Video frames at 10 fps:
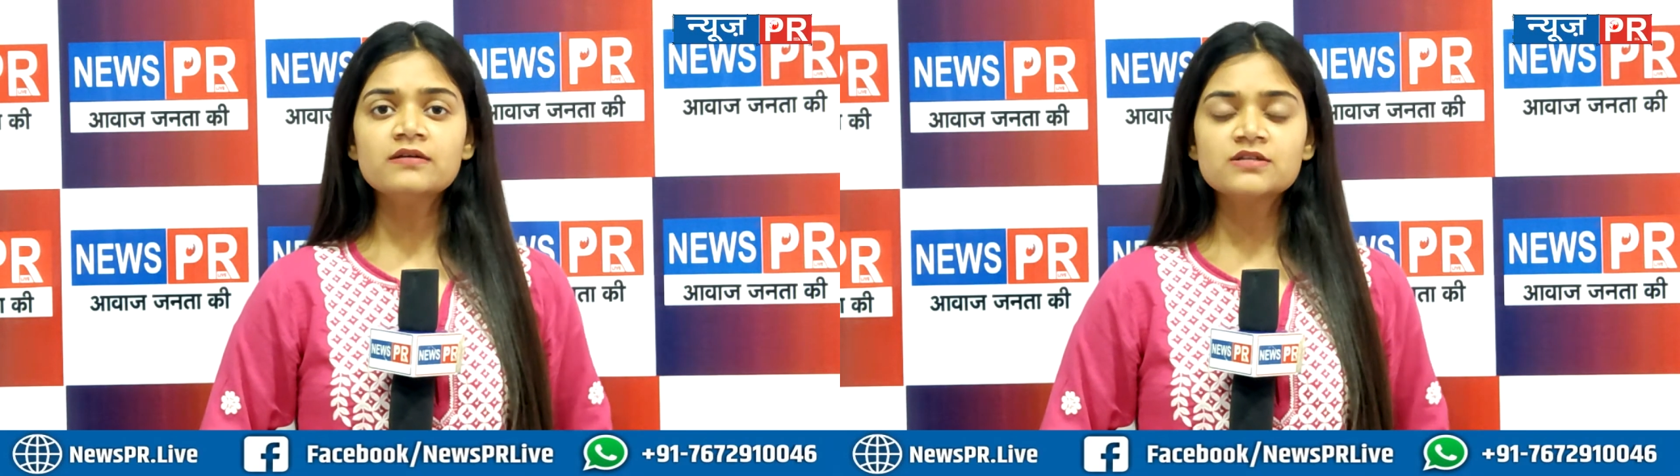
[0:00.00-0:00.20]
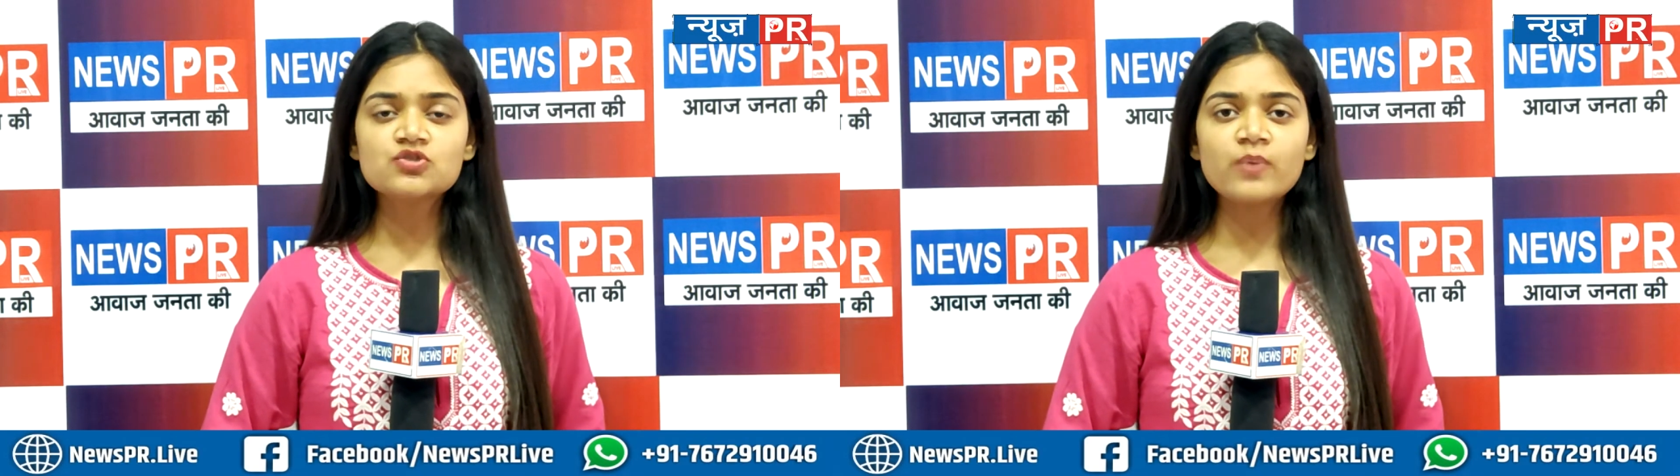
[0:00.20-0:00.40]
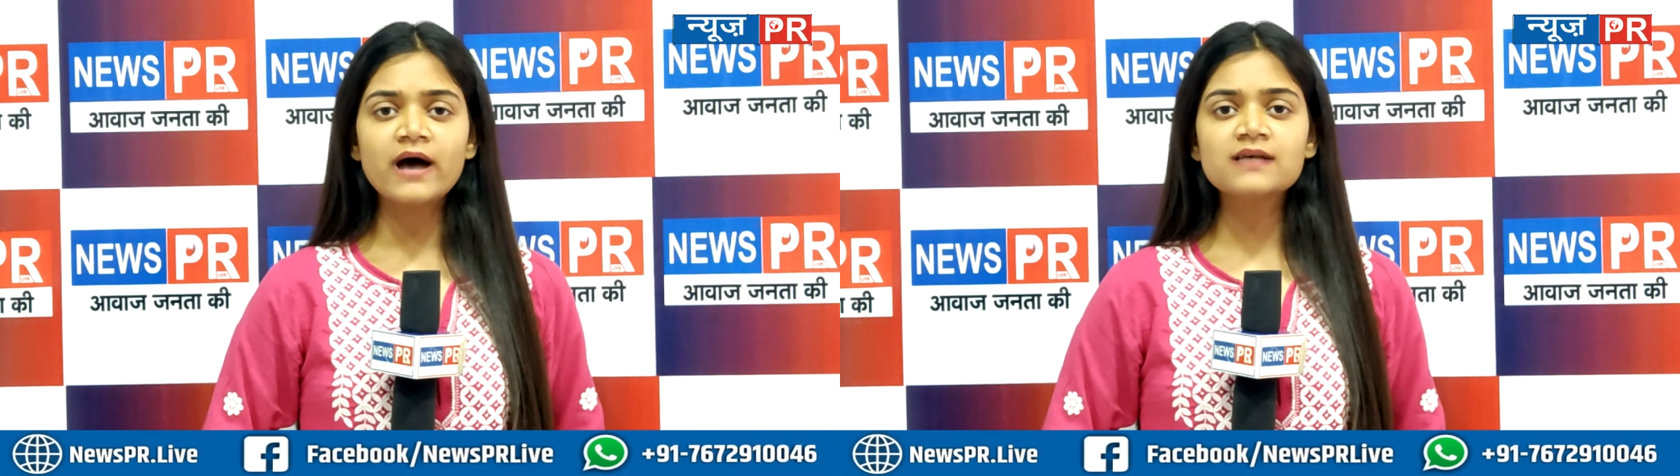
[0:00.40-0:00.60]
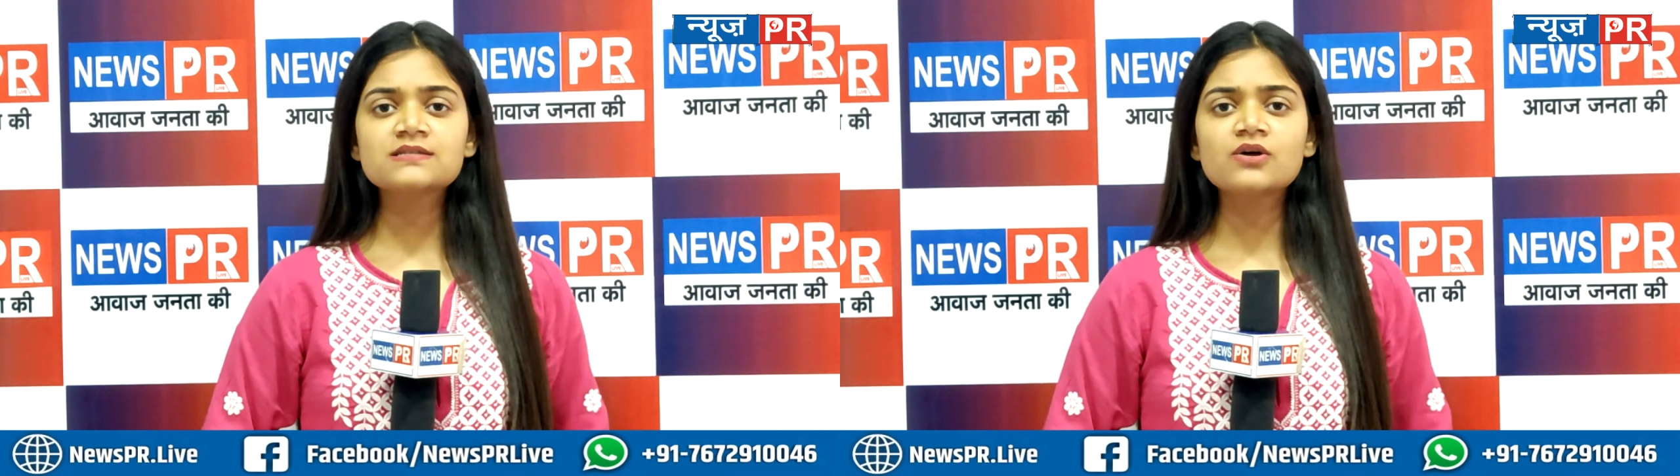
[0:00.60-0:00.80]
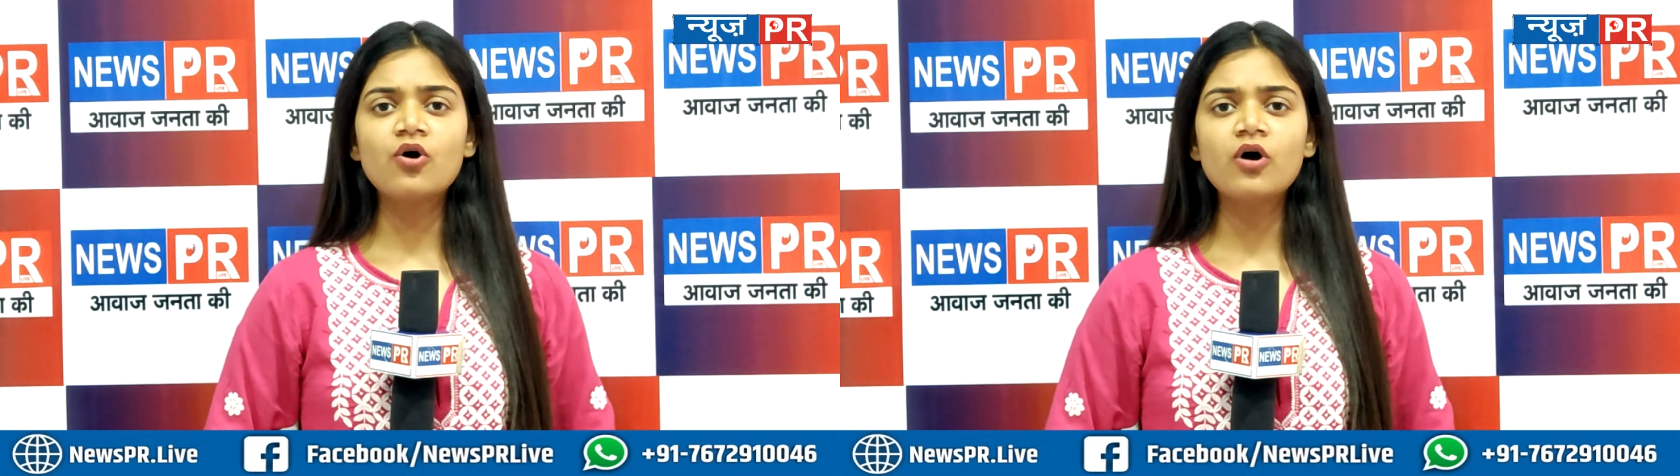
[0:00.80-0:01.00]

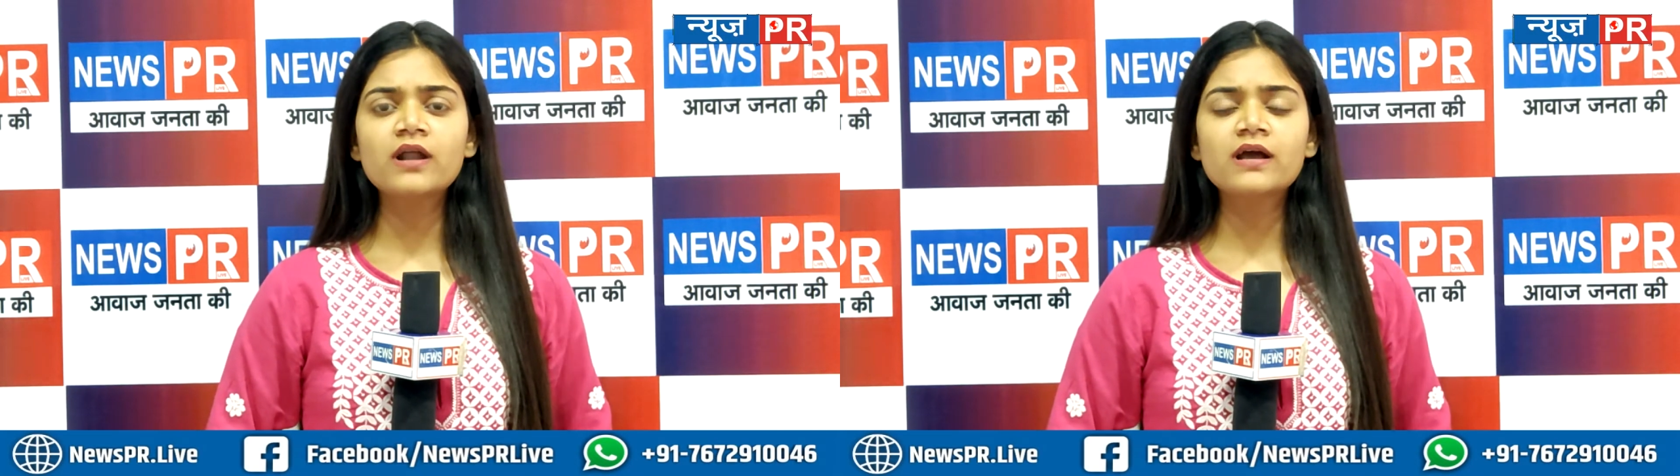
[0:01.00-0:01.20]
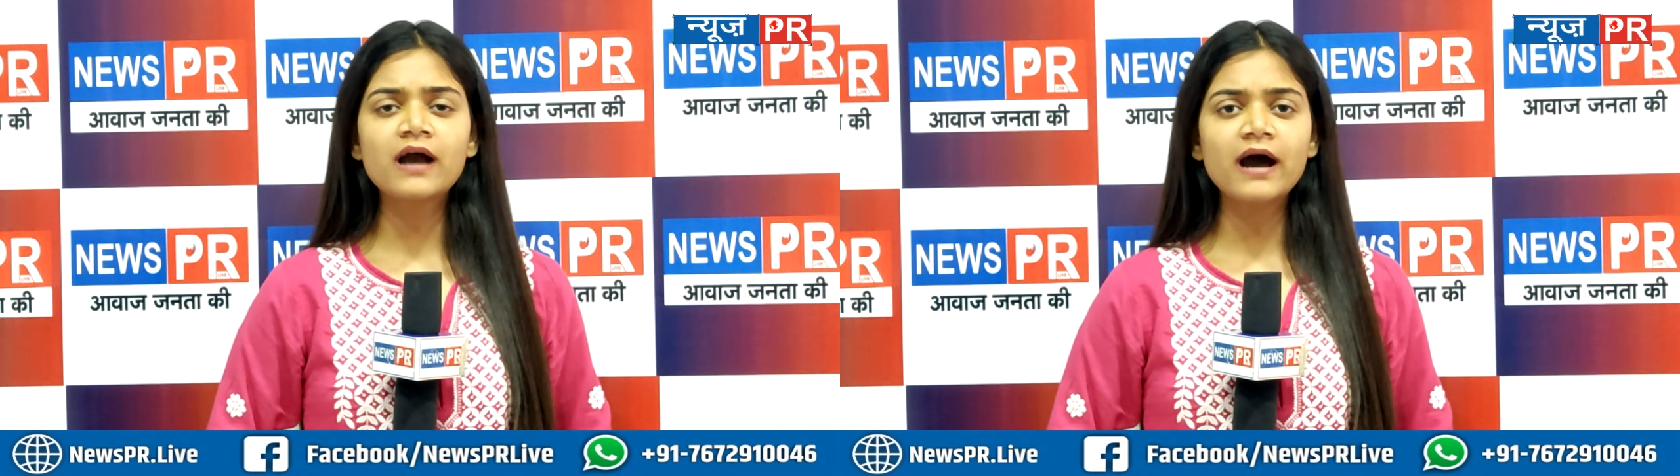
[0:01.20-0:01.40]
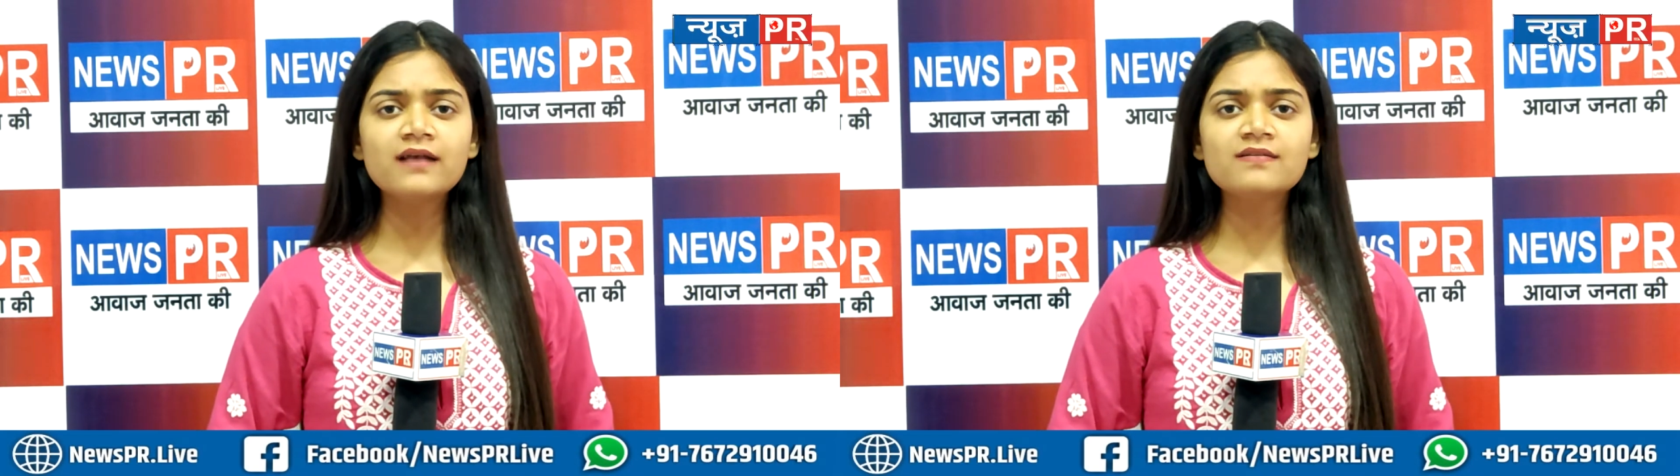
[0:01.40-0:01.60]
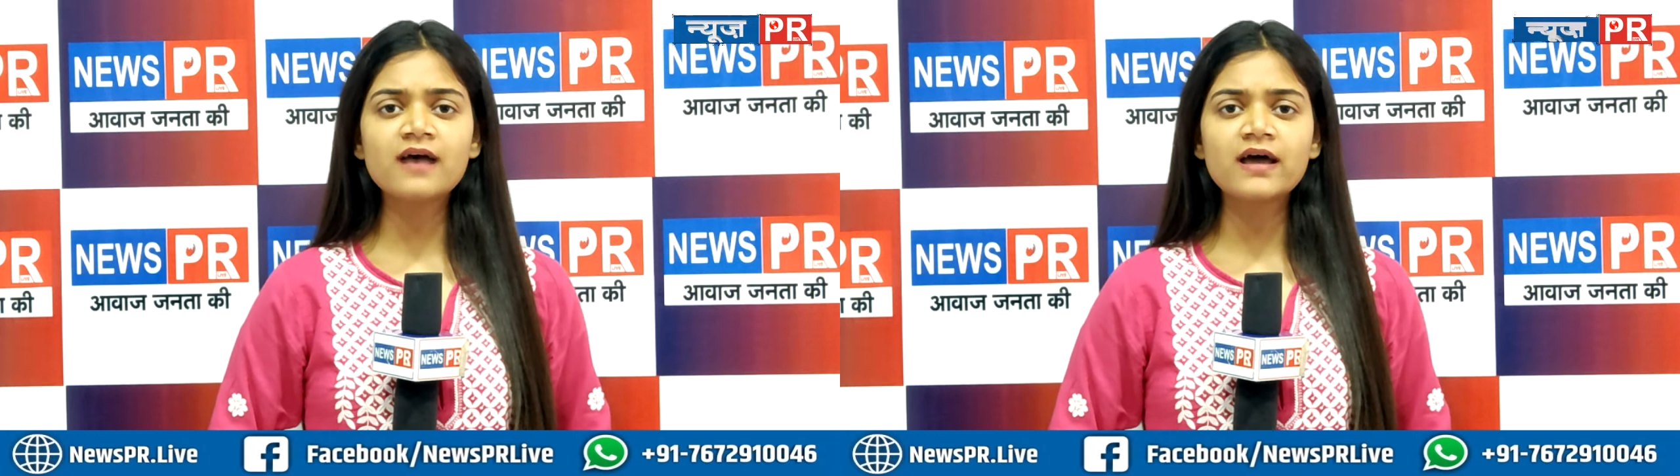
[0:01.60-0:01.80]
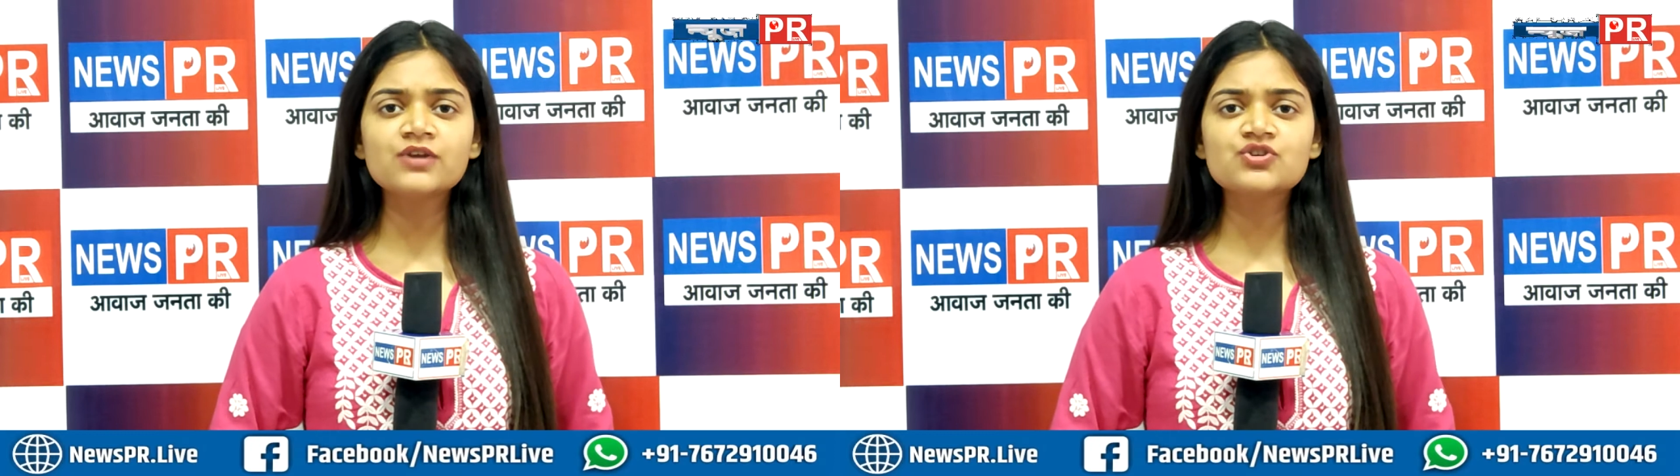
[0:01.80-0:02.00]
स्वास्थ्य और कई
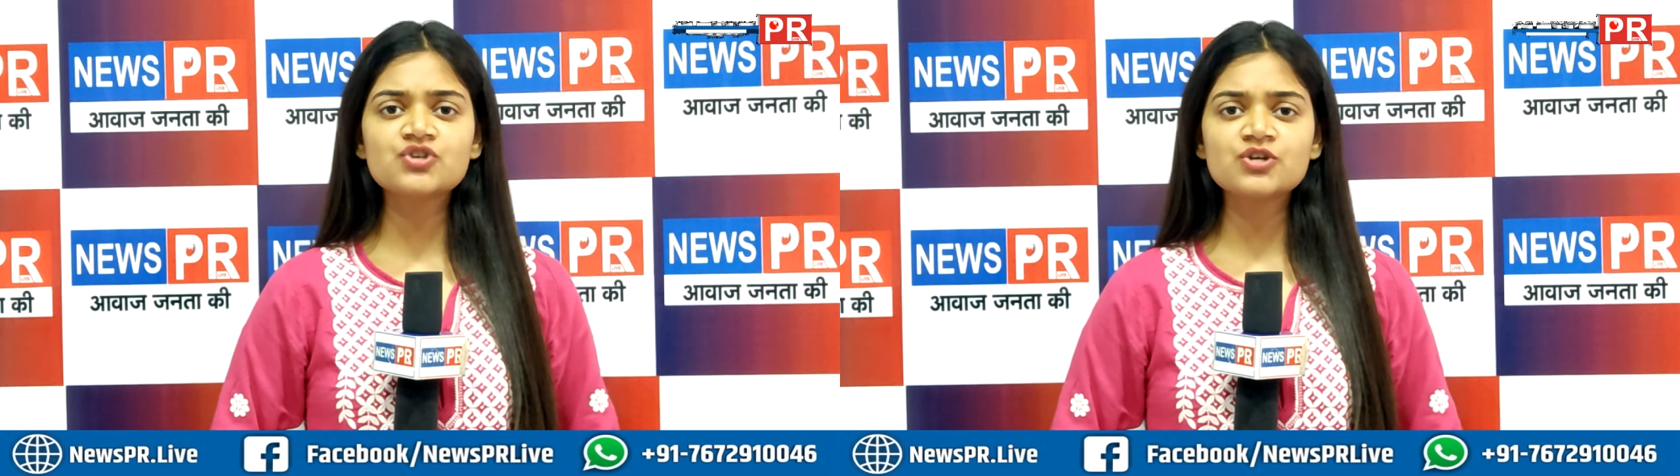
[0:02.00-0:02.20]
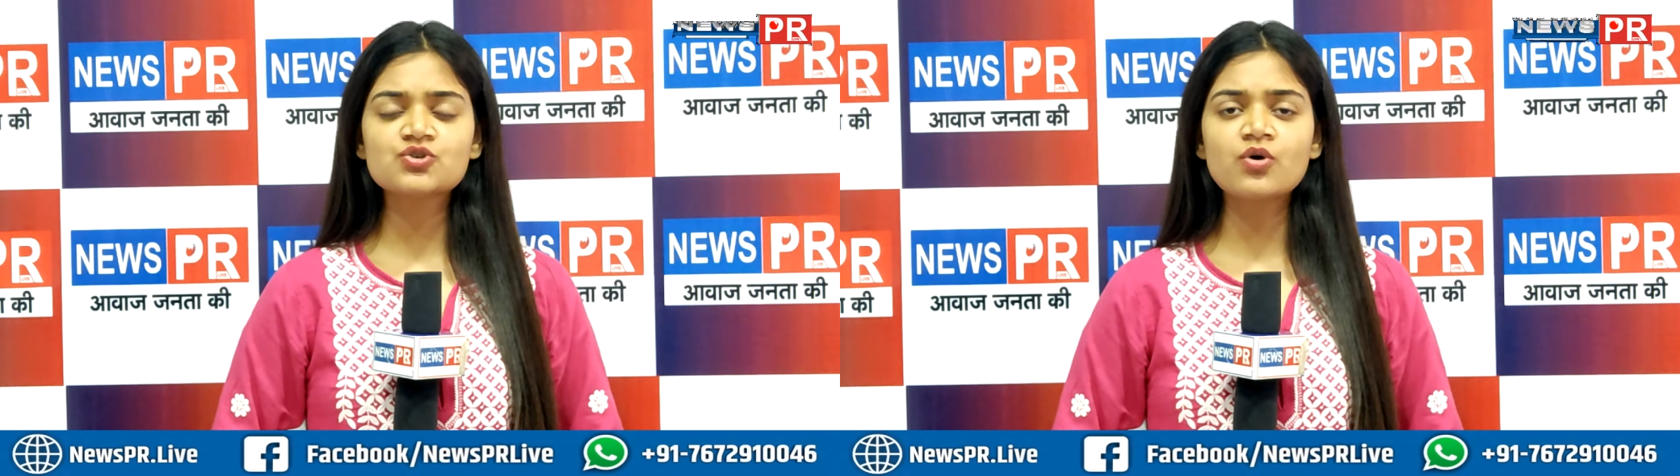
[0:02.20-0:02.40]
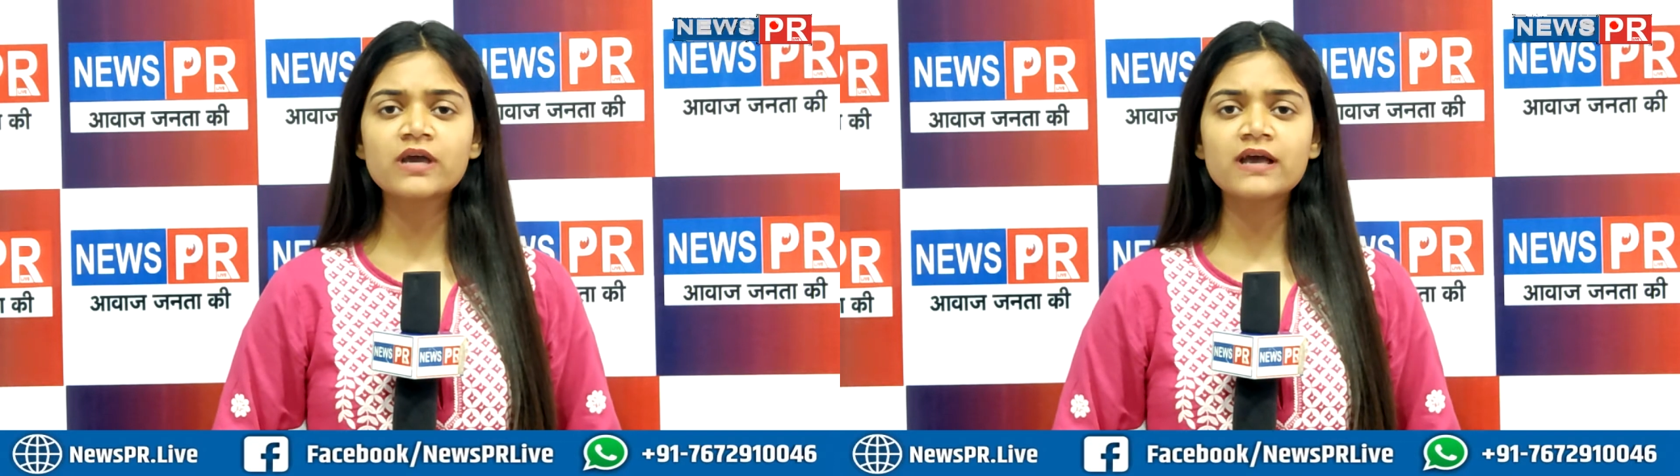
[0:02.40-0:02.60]
सारी चीज़ों